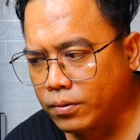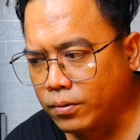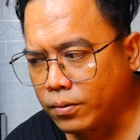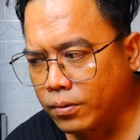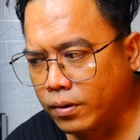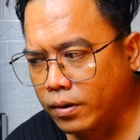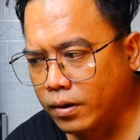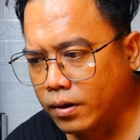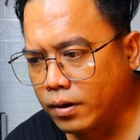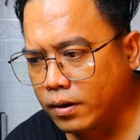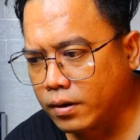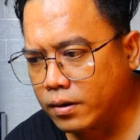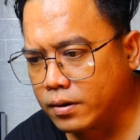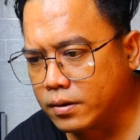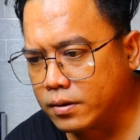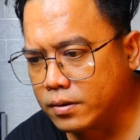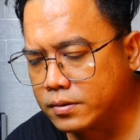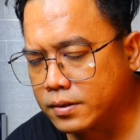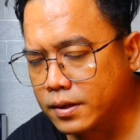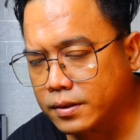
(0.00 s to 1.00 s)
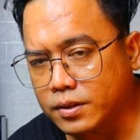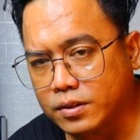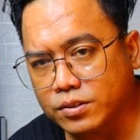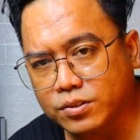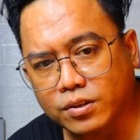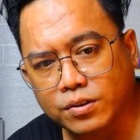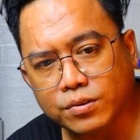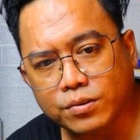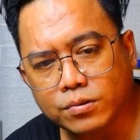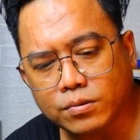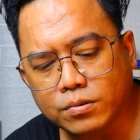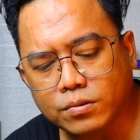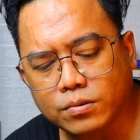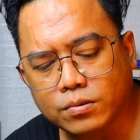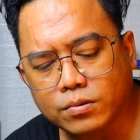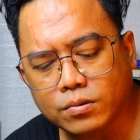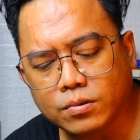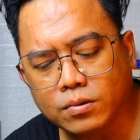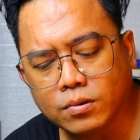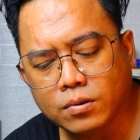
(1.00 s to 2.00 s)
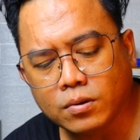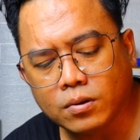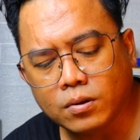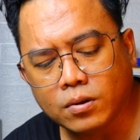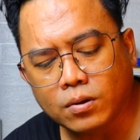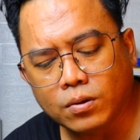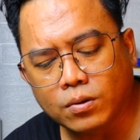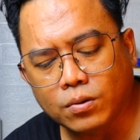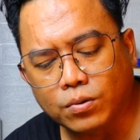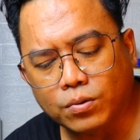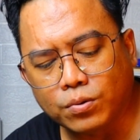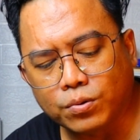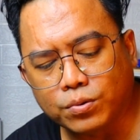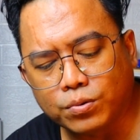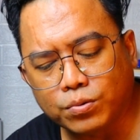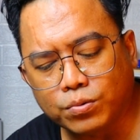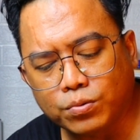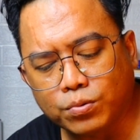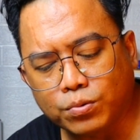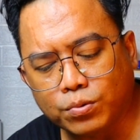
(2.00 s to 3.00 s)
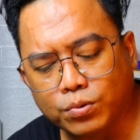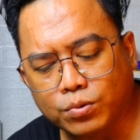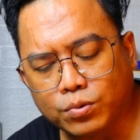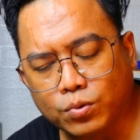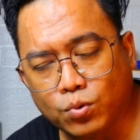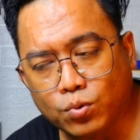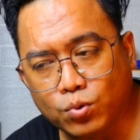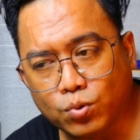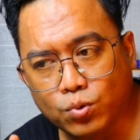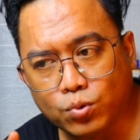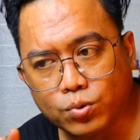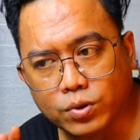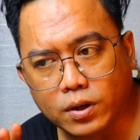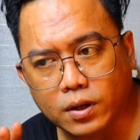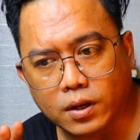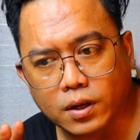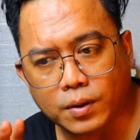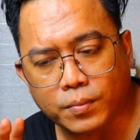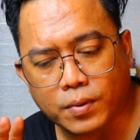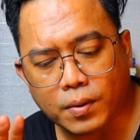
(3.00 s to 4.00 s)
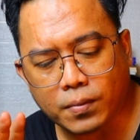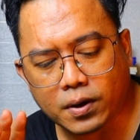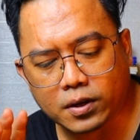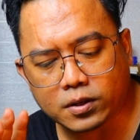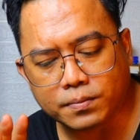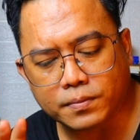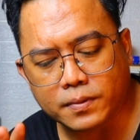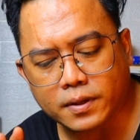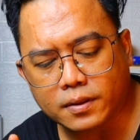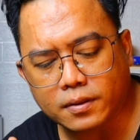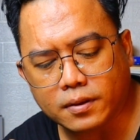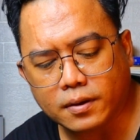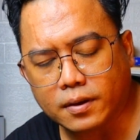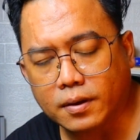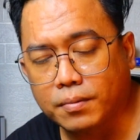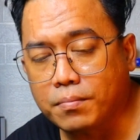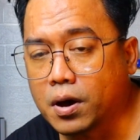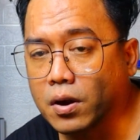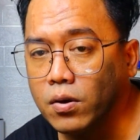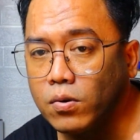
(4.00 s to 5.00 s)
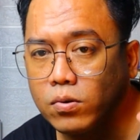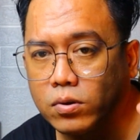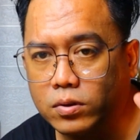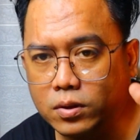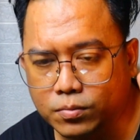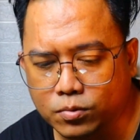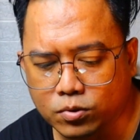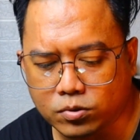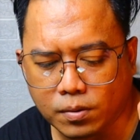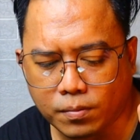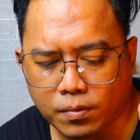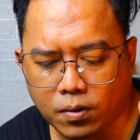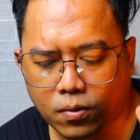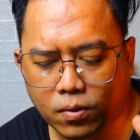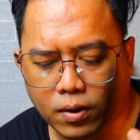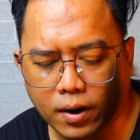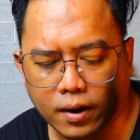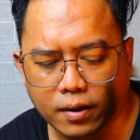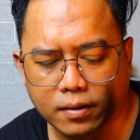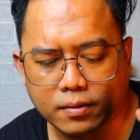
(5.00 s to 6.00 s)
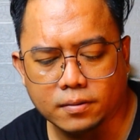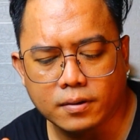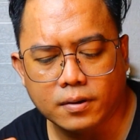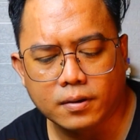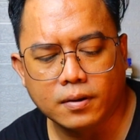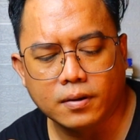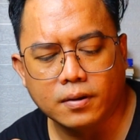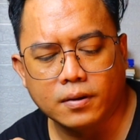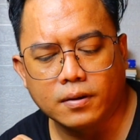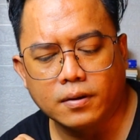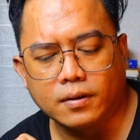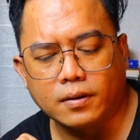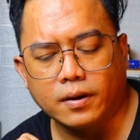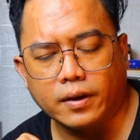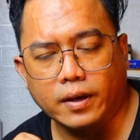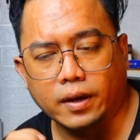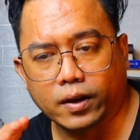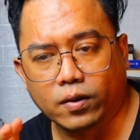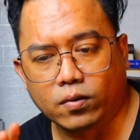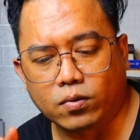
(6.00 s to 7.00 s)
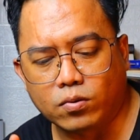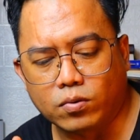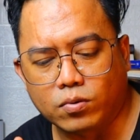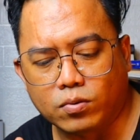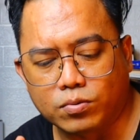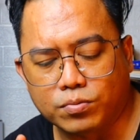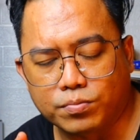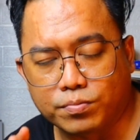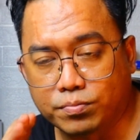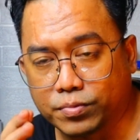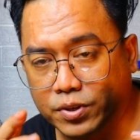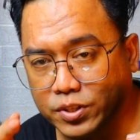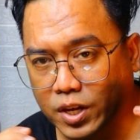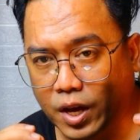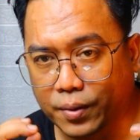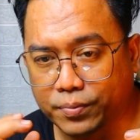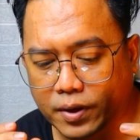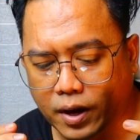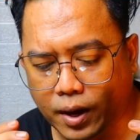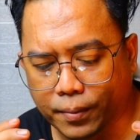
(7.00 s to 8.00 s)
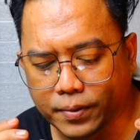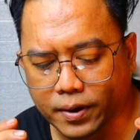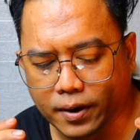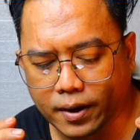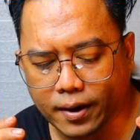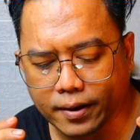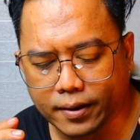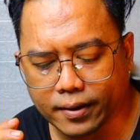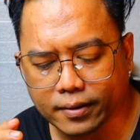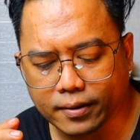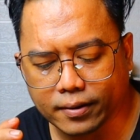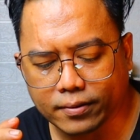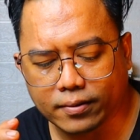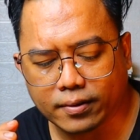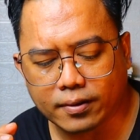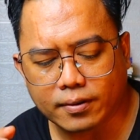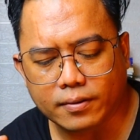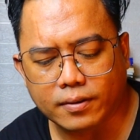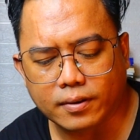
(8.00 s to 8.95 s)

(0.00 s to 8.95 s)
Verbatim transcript: gua suggest ke lo untuk tunggu di 15 menit baru lu ketemu sama orang yang ingin lu bercakap-cakap dengannya gitu ya